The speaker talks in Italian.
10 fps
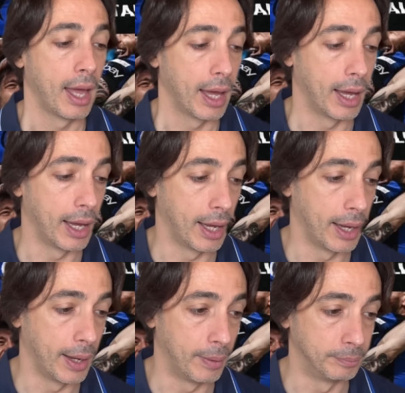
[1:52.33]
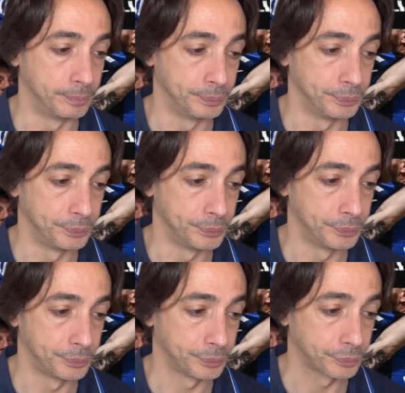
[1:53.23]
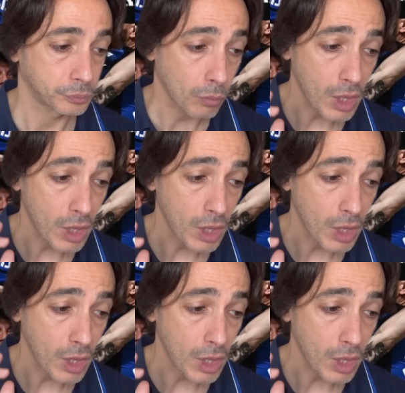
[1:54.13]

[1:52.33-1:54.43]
Ehm,